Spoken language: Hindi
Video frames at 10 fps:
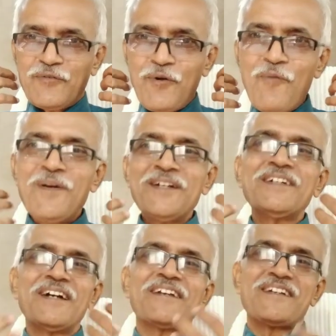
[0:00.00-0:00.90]

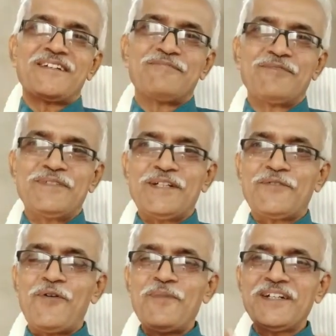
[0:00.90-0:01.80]
कमेंट करना ना भूलिए
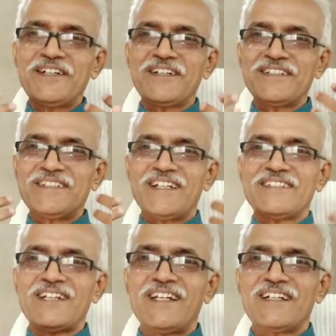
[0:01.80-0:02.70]
कमेंट करने से
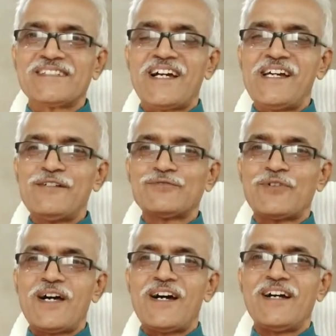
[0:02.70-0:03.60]
अच्छा लगता है और
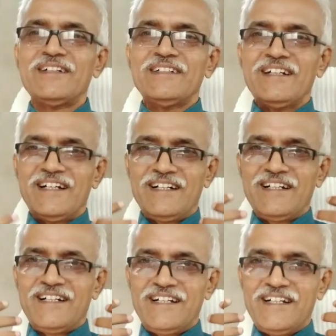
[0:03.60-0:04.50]
थोड़ा
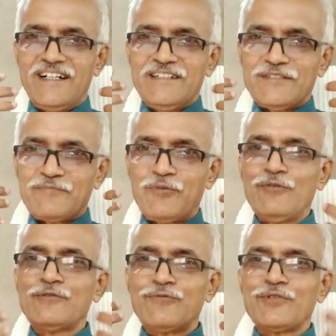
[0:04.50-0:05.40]

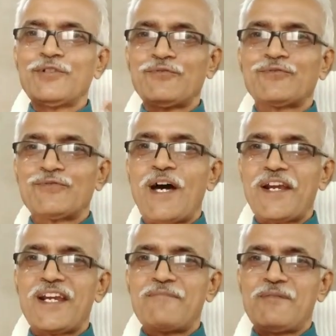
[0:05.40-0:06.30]
भूल त्रुटि को
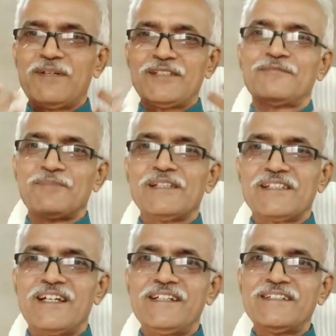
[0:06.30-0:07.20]
सुधारने में मदद
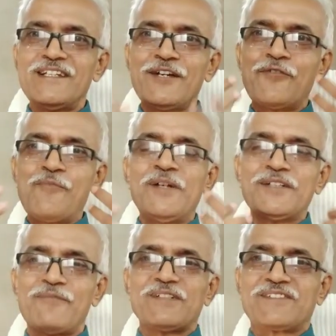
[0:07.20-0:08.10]
मिलती है इसलिए
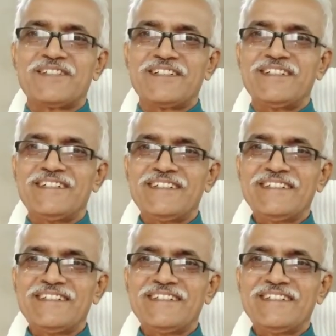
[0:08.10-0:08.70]
कमेंट अवश्य करिए